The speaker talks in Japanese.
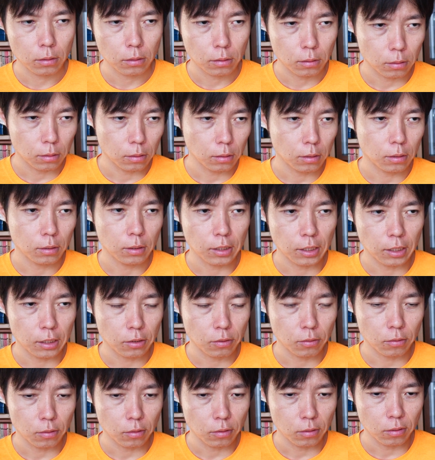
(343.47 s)
教育内
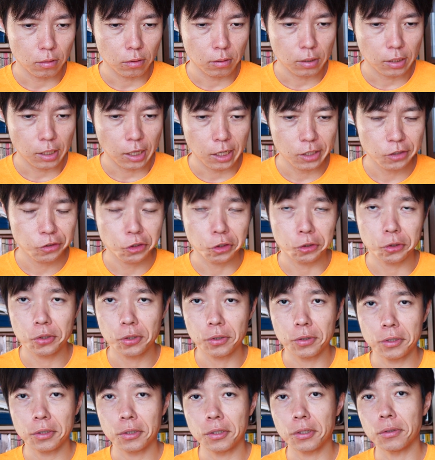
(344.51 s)
その干渉
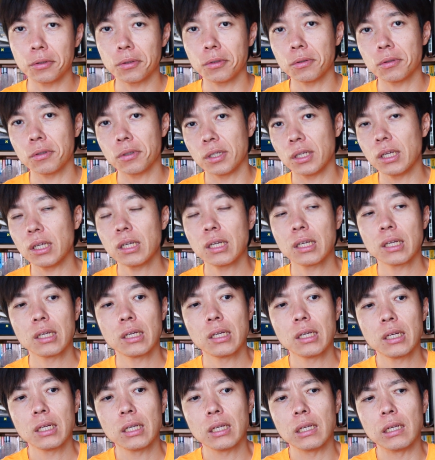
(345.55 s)
するっていうことに、
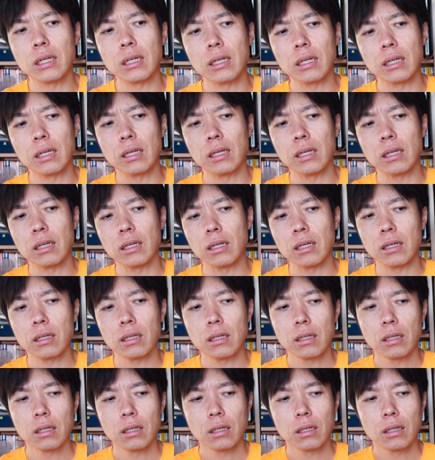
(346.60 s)

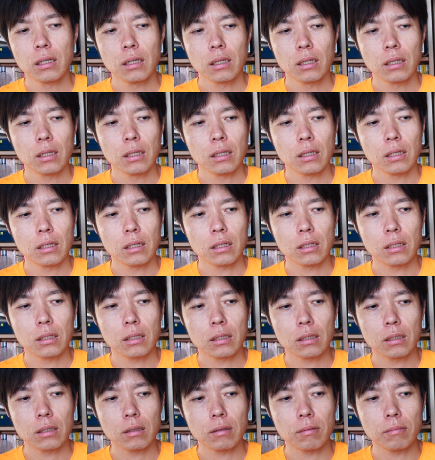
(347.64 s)

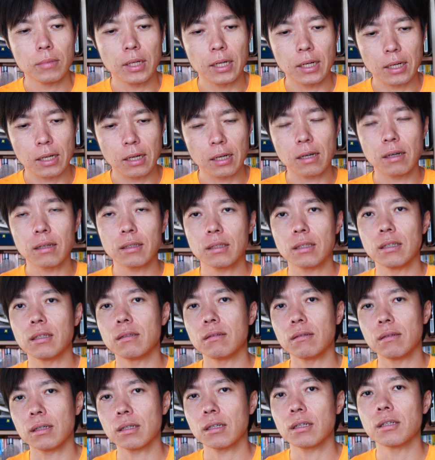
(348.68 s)
えー、まあ関わってい
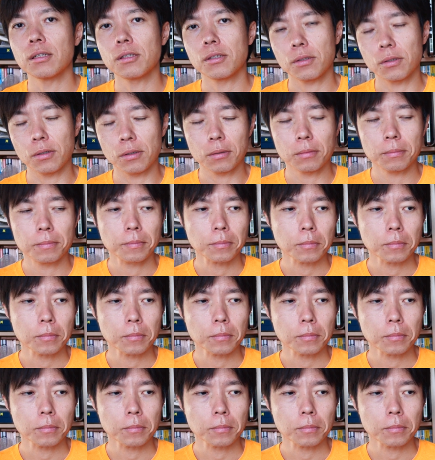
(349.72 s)
くわけですよ。